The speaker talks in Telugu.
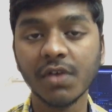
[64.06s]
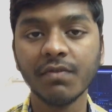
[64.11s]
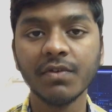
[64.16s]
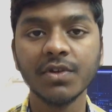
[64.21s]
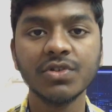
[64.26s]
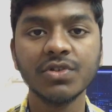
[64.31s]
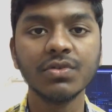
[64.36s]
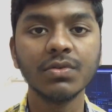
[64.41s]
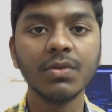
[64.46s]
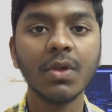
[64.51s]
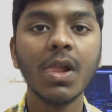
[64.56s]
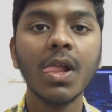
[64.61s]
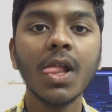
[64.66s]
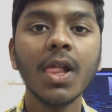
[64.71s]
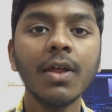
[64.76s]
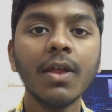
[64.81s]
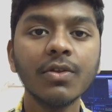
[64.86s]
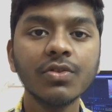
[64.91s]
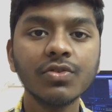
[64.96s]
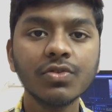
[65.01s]
అవ్వచ్చు
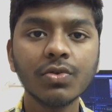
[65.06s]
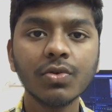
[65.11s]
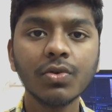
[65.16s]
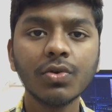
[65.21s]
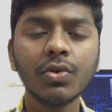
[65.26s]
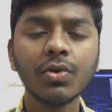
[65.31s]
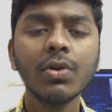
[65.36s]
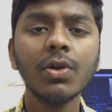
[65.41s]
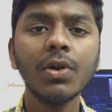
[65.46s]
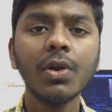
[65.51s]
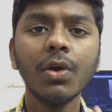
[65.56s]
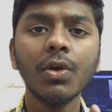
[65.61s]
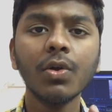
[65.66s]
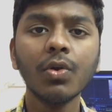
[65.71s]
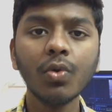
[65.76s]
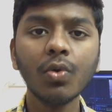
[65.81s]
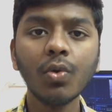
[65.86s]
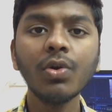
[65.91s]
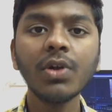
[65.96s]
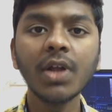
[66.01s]
సో
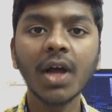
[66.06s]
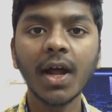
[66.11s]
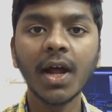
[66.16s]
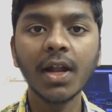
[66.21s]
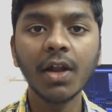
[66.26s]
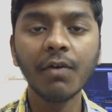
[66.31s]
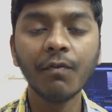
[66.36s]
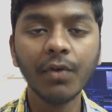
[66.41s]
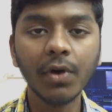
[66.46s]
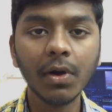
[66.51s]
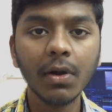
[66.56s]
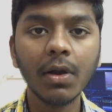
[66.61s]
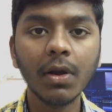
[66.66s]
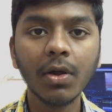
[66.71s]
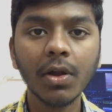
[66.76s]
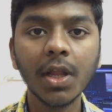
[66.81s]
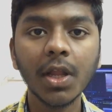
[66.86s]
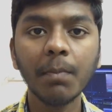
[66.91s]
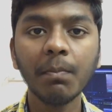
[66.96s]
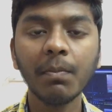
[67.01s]
రూట్ అన్న వర్డ్
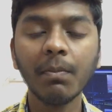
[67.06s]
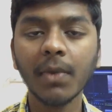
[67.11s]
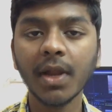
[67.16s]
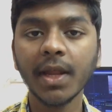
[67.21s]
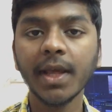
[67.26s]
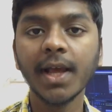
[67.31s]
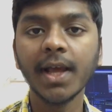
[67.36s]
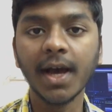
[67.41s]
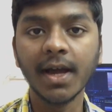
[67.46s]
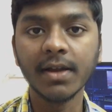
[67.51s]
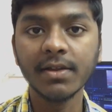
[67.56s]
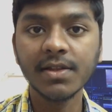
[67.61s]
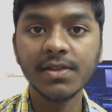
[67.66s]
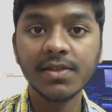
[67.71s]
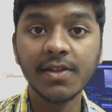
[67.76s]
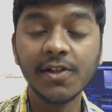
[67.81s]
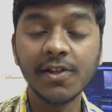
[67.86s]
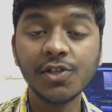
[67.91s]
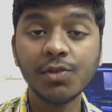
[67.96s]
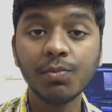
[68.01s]
లోనే మనకి అర్థం
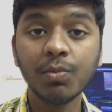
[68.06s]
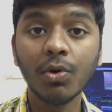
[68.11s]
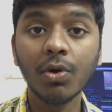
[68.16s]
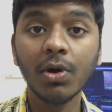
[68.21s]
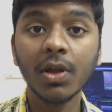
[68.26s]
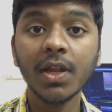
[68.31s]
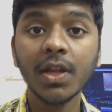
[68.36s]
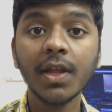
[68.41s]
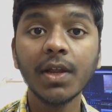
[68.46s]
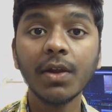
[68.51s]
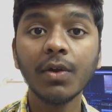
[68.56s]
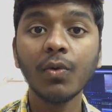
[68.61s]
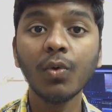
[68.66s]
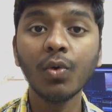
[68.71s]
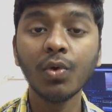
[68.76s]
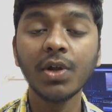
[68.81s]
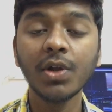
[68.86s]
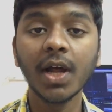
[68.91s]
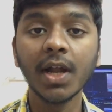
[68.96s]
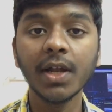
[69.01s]
తెలుసుకోవాలి
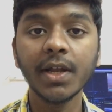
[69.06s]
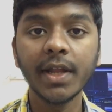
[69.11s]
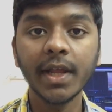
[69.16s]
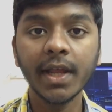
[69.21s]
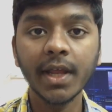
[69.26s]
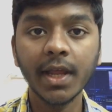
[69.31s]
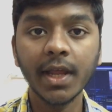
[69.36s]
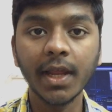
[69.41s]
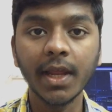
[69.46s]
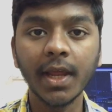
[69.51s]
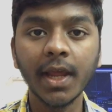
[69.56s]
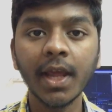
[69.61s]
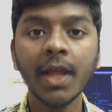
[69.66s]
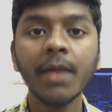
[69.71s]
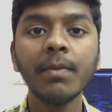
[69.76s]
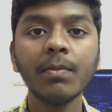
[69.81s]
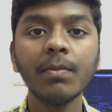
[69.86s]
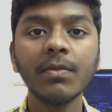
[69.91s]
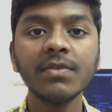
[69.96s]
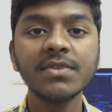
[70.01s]
రూట్ అంటే ఏ
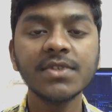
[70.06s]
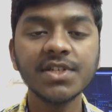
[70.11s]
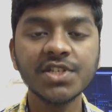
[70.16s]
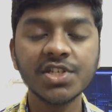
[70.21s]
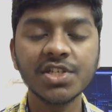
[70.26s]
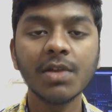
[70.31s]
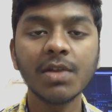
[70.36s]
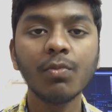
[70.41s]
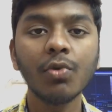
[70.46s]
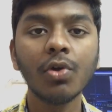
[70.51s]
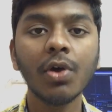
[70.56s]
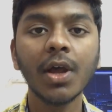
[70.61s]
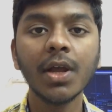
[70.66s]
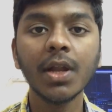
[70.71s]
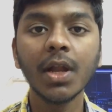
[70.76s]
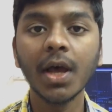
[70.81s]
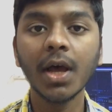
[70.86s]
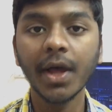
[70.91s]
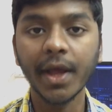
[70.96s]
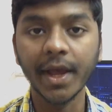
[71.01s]
సిస్టమ్ లో
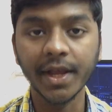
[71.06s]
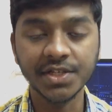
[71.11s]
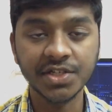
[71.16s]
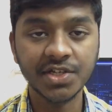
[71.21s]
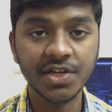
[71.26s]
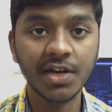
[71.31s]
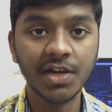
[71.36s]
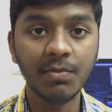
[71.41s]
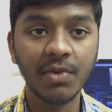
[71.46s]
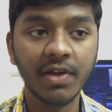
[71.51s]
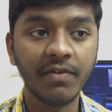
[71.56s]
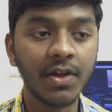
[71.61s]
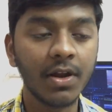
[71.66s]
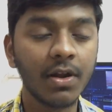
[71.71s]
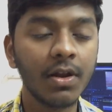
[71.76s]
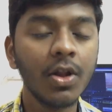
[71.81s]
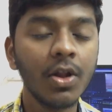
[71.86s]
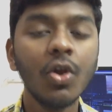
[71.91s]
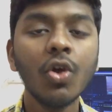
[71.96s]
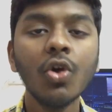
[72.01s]
అయినా ఎక్స్ట్రీమ్ లెవెల్
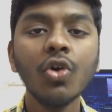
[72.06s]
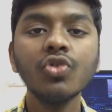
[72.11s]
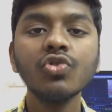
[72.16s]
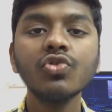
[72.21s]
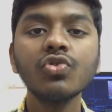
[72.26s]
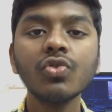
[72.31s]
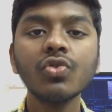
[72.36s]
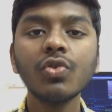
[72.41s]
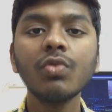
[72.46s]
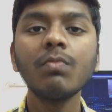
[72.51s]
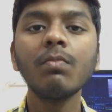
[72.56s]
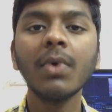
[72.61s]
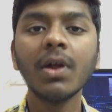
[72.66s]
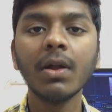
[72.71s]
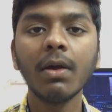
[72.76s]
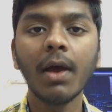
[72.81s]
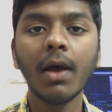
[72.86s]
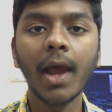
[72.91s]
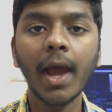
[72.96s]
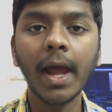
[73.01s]
సో మన
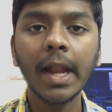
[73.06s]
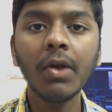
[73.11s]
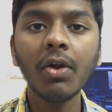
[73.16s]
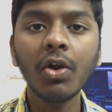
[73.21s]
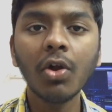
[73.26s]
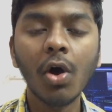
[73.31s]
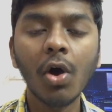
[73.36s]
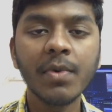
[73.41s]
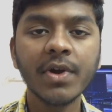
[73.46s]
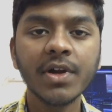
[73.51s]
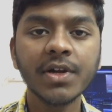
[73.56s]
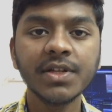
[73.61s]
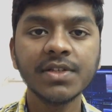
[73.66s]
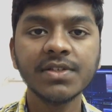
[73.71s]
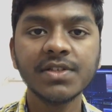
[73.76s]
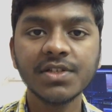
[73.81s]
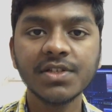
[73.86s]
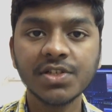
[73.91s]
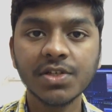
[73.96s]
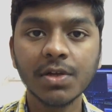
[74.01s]
ఆండ్రాయిడ్
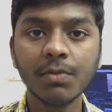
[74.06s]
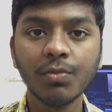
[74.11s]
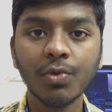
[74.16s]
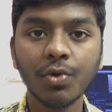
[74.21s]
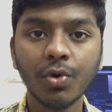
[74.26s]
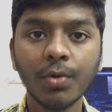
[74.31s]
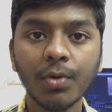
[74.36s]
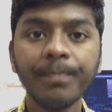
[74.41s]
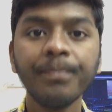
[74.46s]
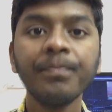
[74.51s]
ఆపరేటింగ్ సిస్టమ్ లో